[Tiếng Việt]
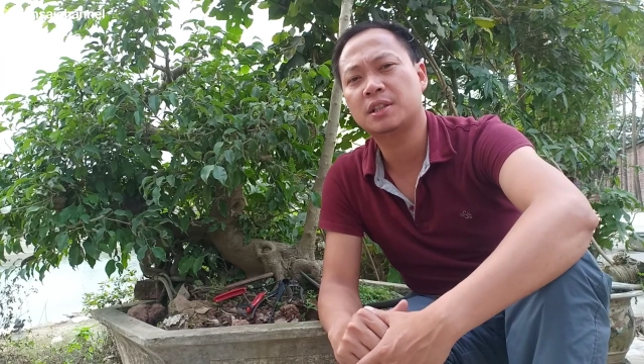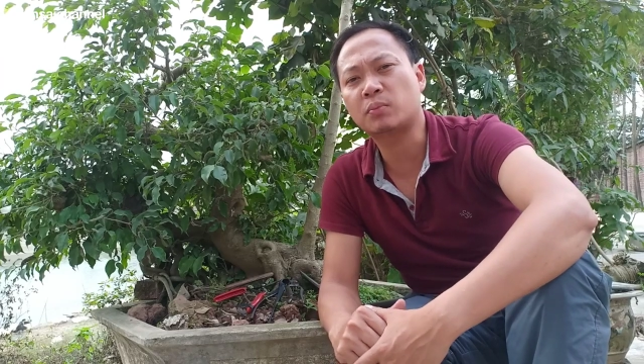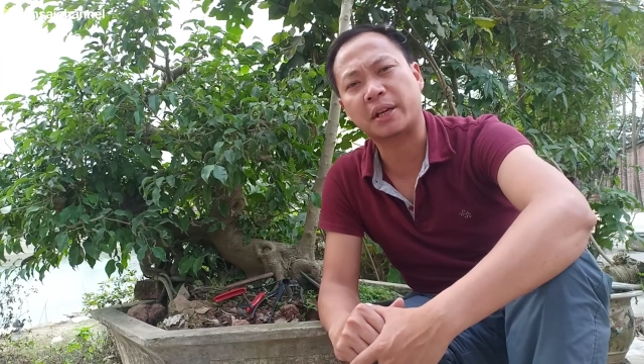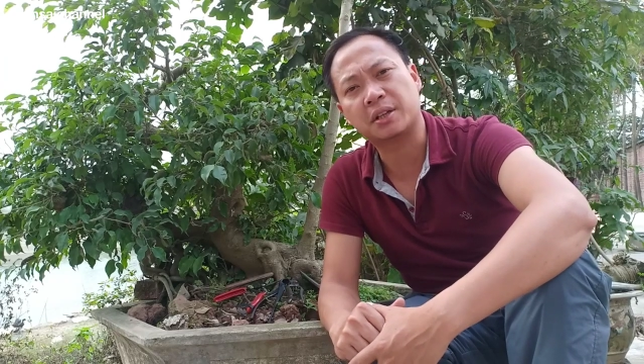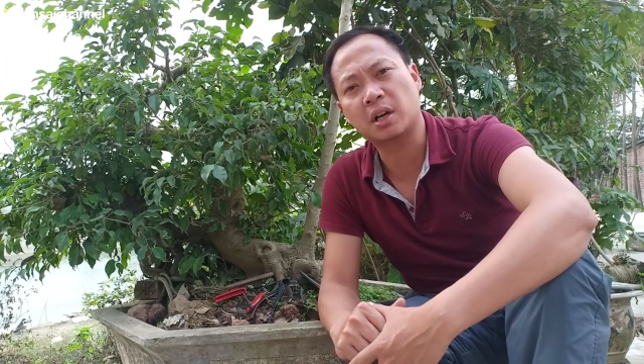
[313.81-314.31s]

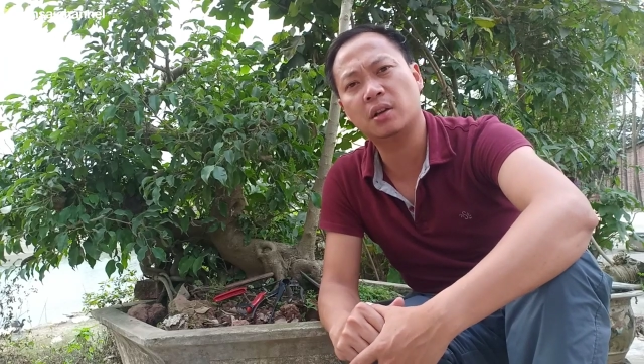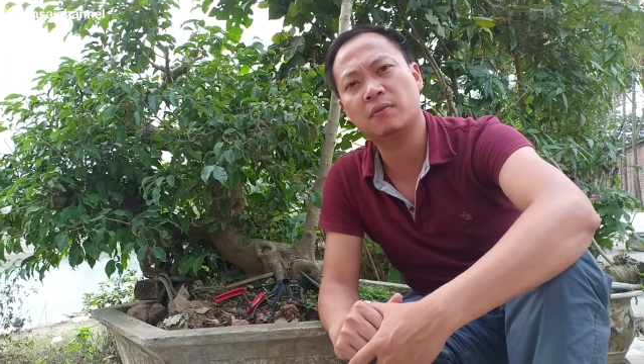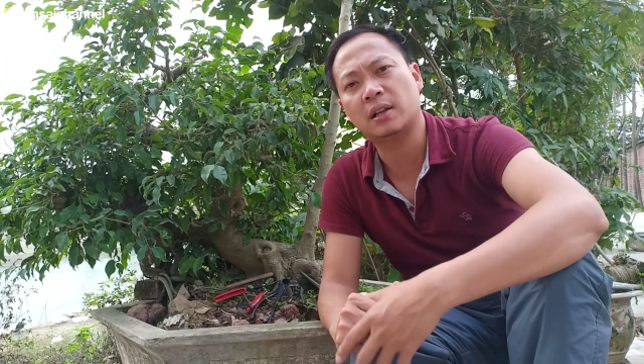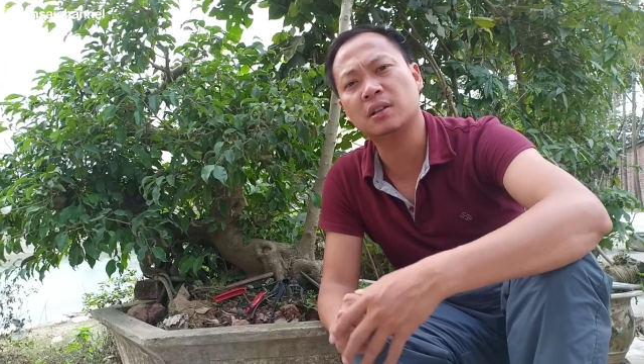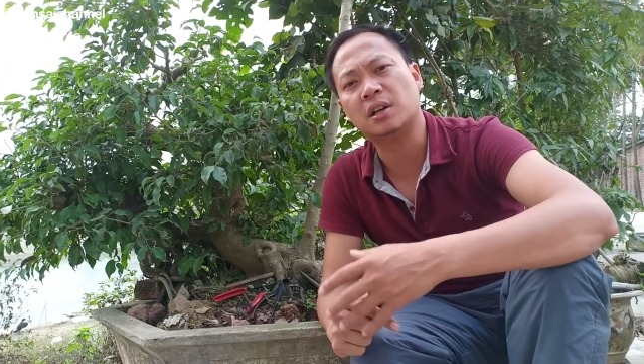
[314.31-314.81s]
trong ngành cây
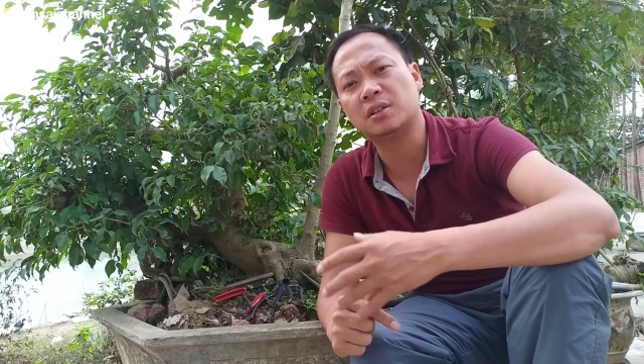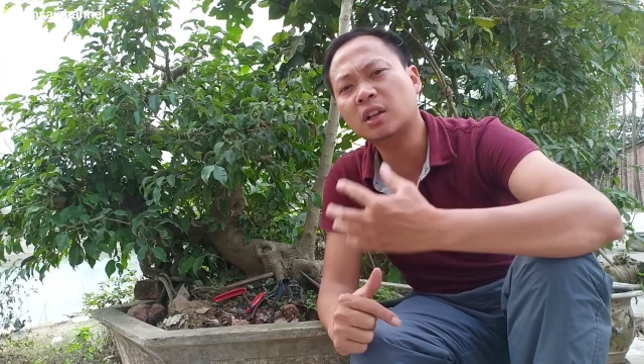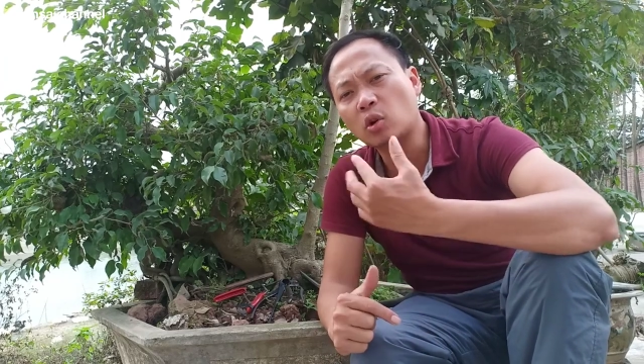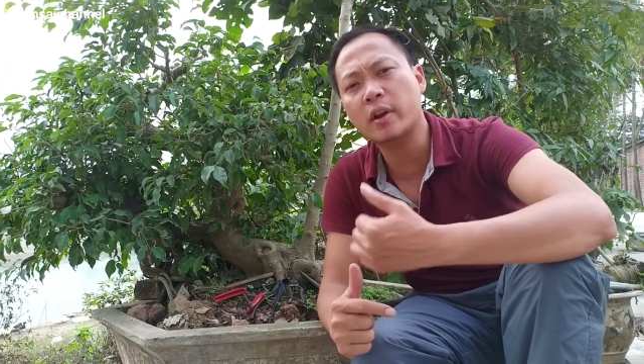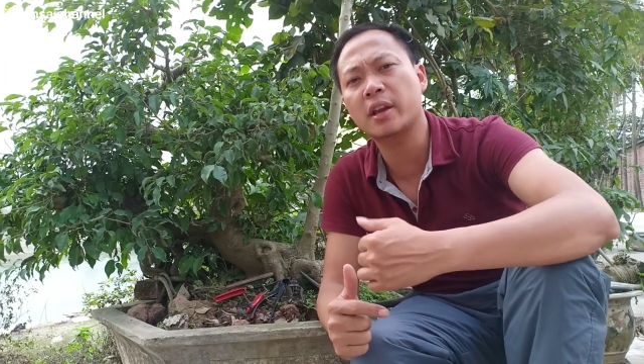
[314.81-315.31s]
và những người
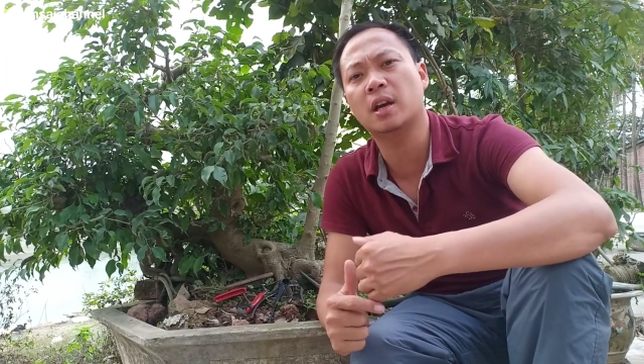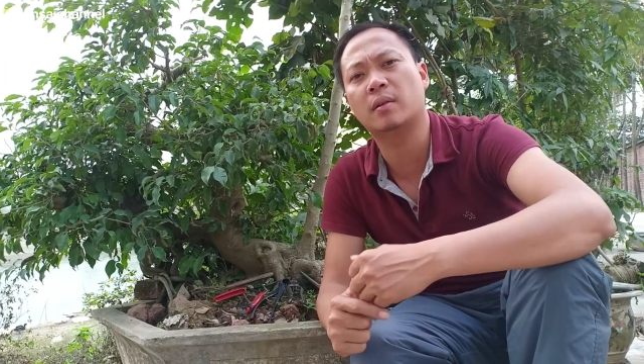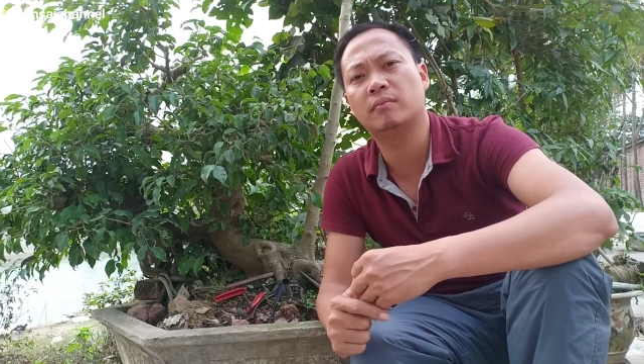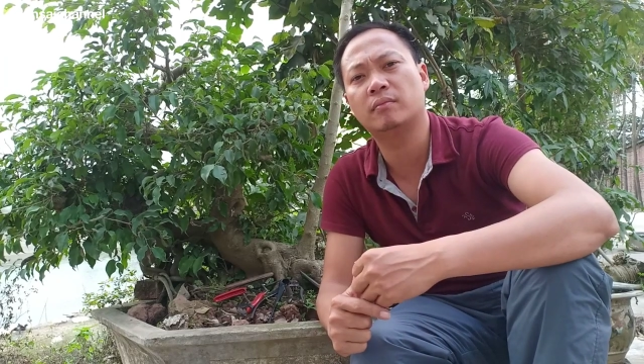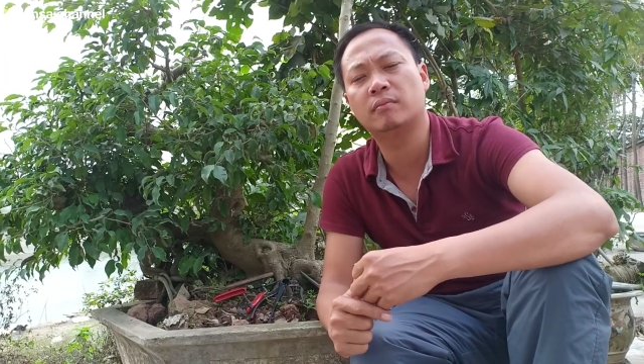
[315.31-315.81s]
rất có kinh
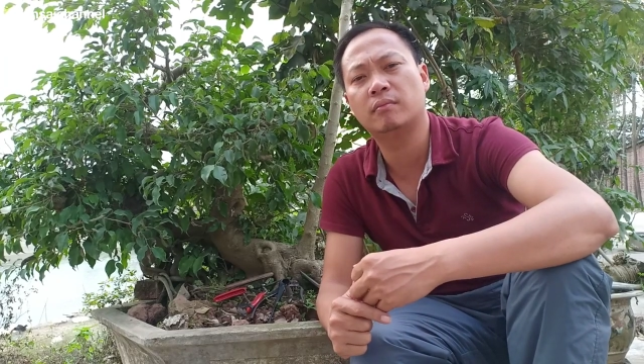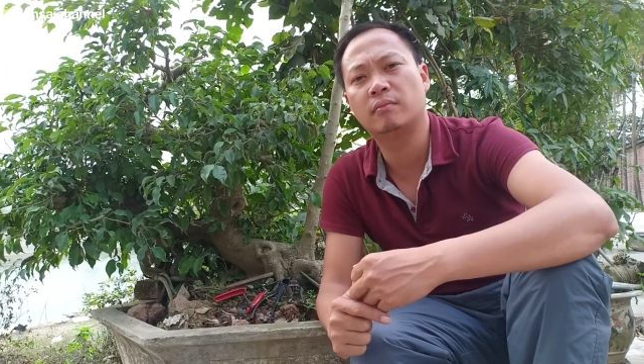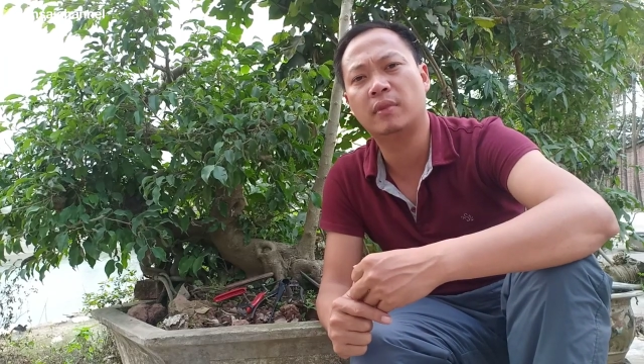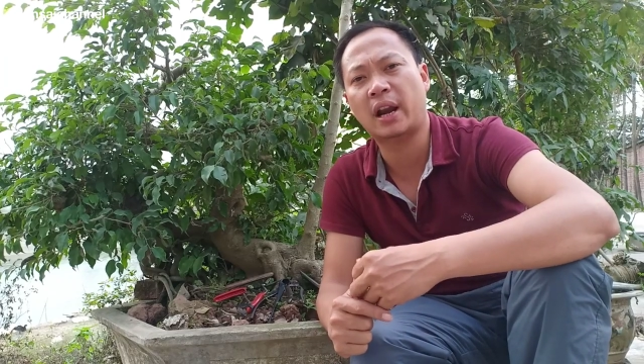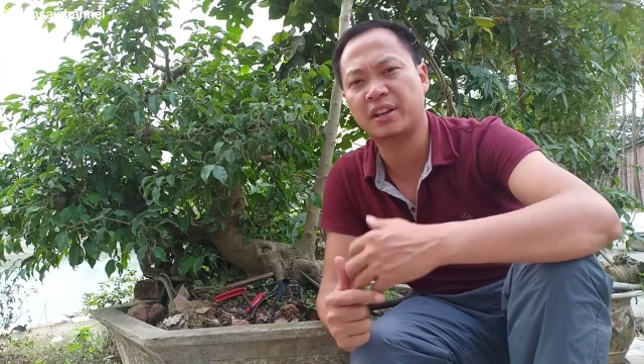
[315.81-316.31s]
nghiệm
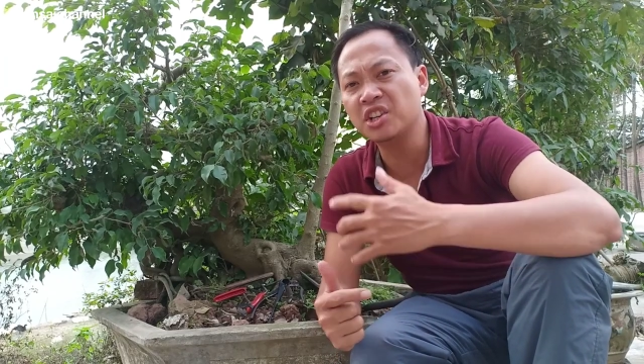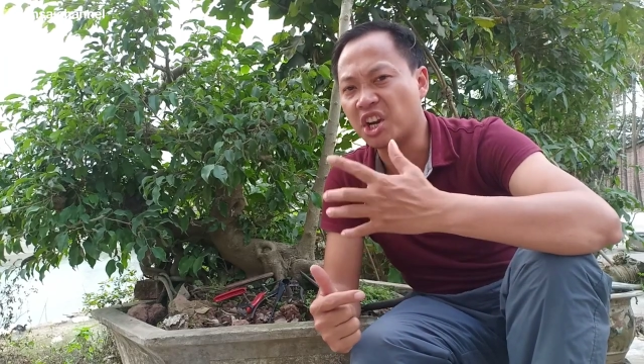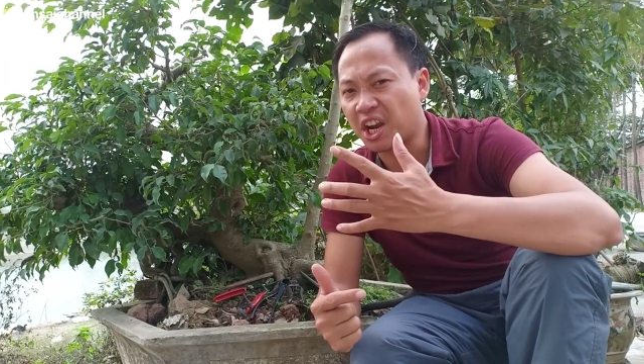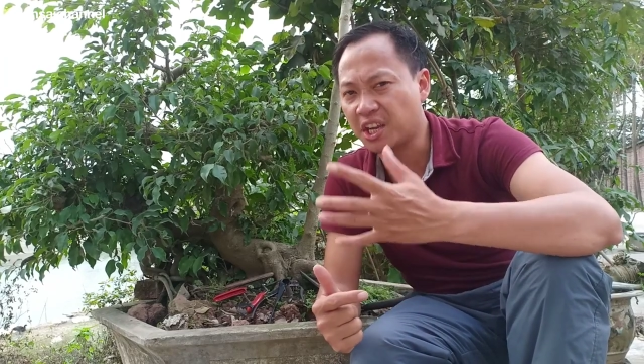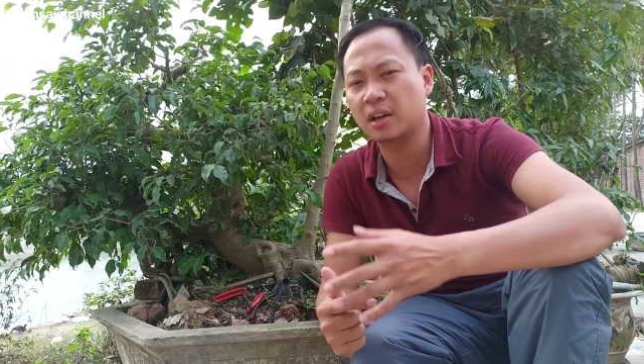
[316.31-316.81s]
là những
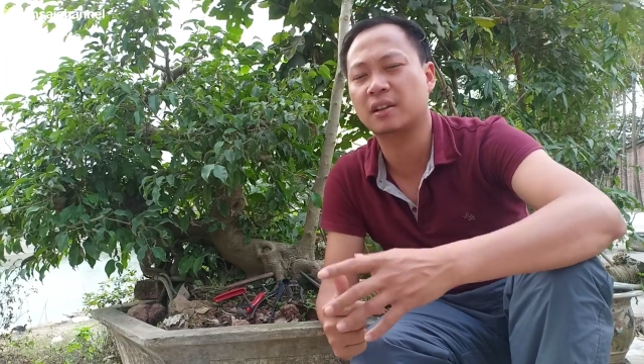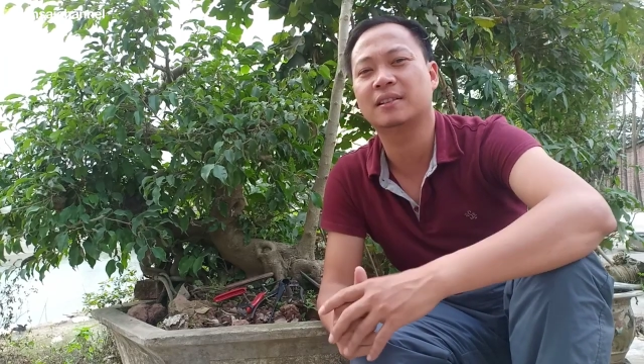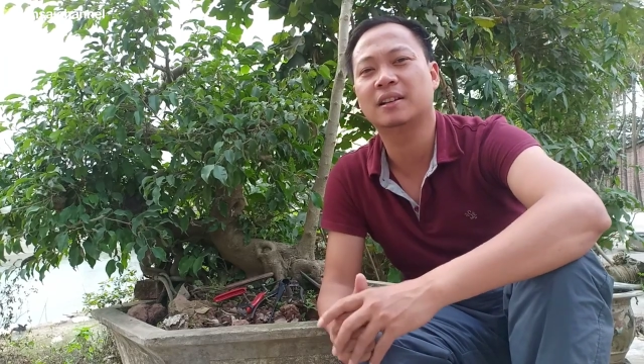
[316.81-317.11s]
người nghệ nhân